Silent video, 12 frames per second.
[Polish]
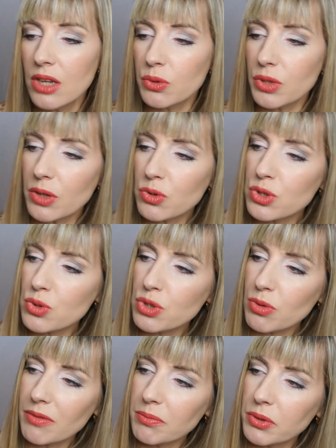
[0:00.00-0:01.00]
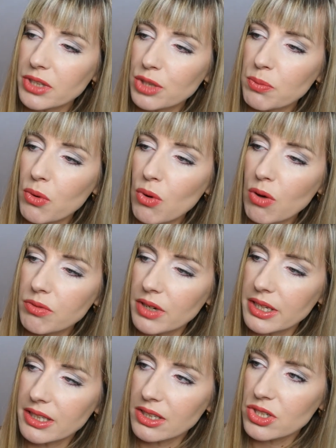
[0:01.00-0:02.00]
Tutaj już zużyłam ponad
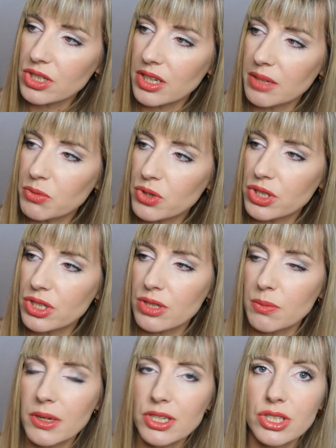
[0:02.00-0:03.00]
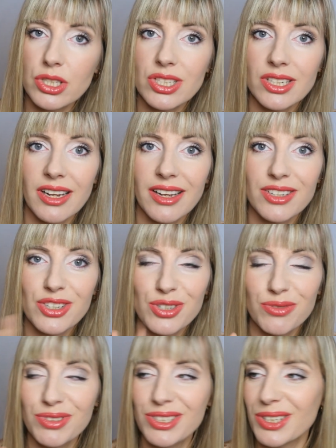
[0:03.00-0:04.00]
połowę, także możecie zobaczyć, że
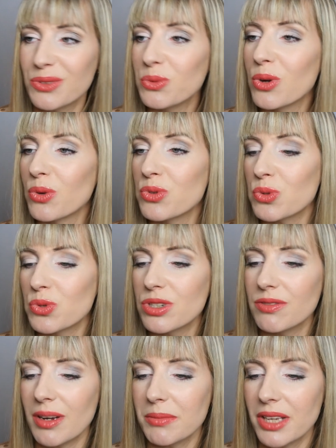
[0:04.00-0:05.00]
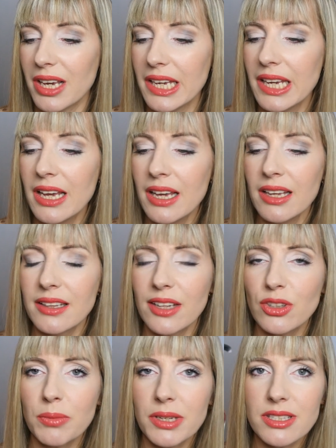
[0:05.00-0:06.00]
rzeczywiście długo już używam jej.
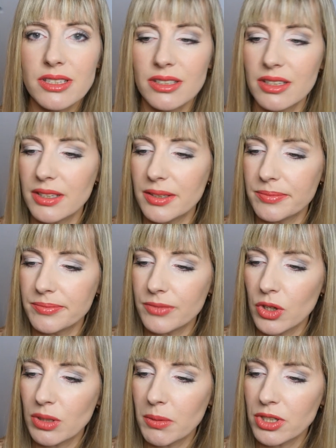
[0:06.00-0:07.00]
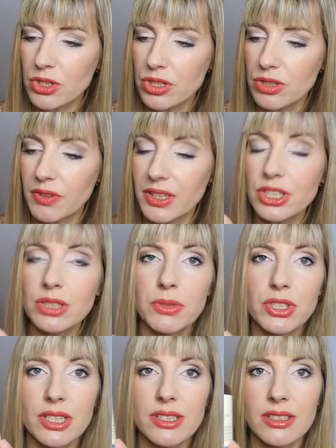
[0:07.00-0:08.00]
Natomiast ona ma też 12
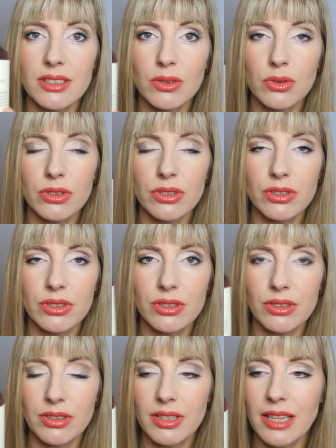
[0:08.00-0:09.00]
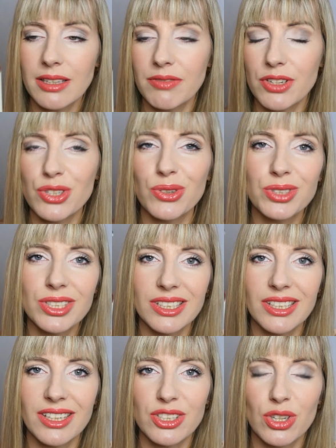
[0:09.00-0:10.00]
miesięcy miesięcy daty e,
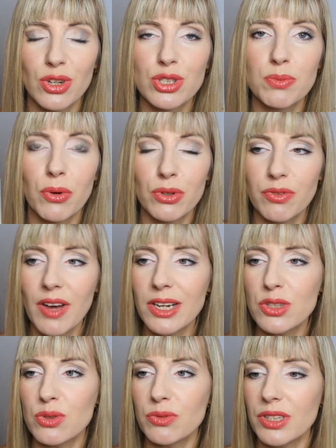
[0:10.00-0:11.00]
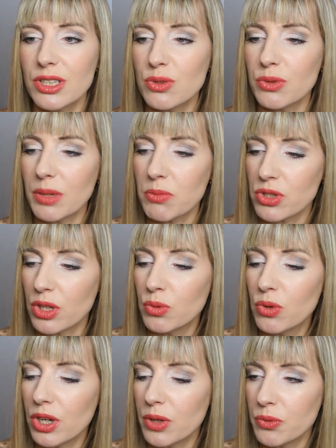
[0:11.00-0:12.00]
ważności, jeśli chodzi po otwarciu, więc tutaj można
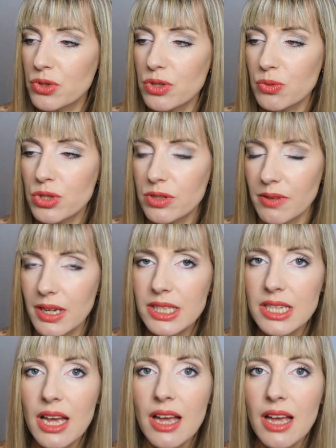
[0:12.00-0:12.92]
długo je używać.